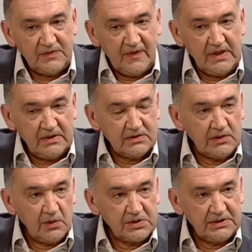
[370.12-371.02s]
свои
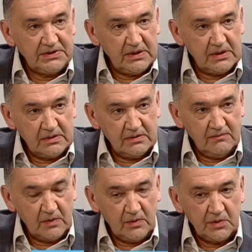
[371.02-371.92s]
сложности. Вот.